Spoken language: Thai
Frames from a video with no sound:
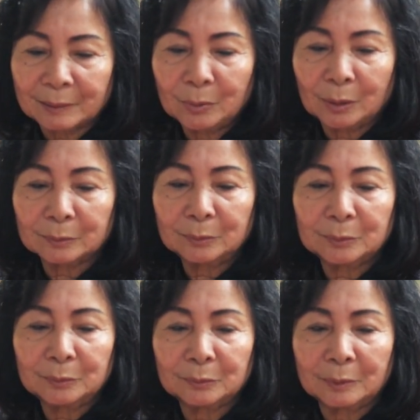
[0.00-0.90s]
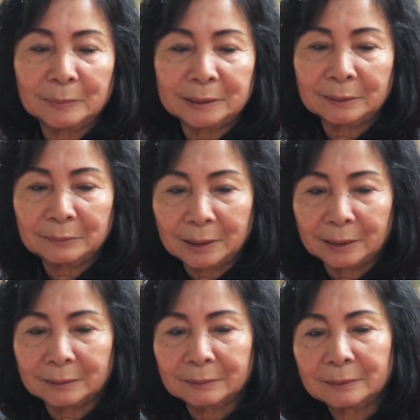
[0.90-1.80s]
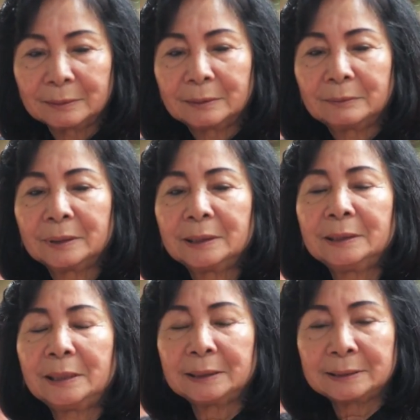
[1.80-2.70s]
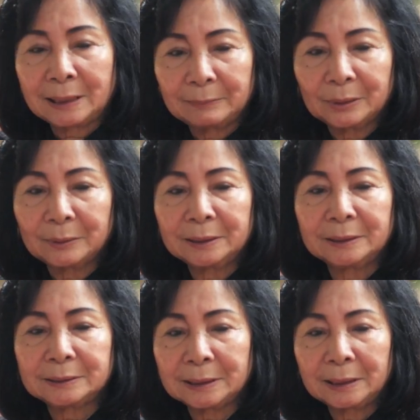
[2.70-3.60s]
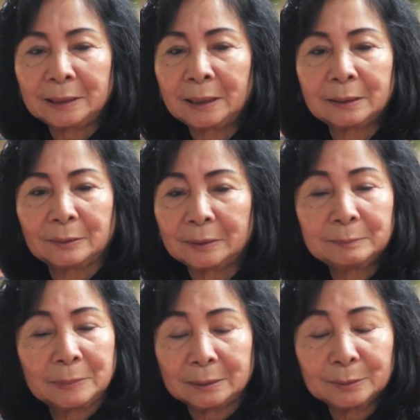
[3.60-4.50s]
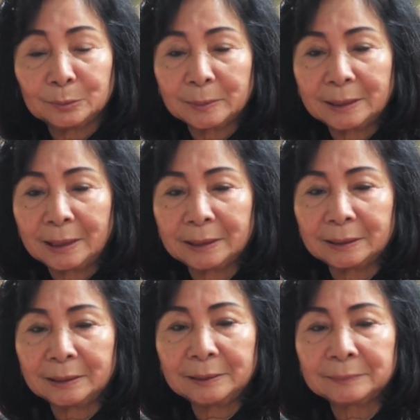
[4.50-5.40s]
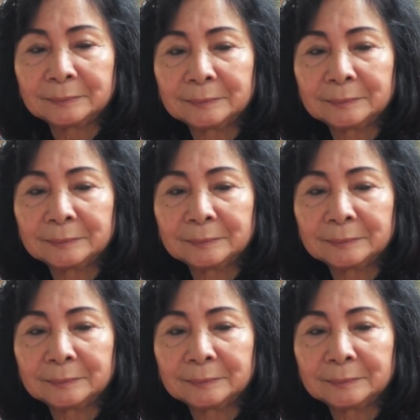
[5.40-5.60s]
ยังบอกลูก ๆ ว่าไม่ใช่ว่า วันนี้ได้สามร้อยนี่ ใช้ห้าร้อยมันอยู่ไม่ได้นะ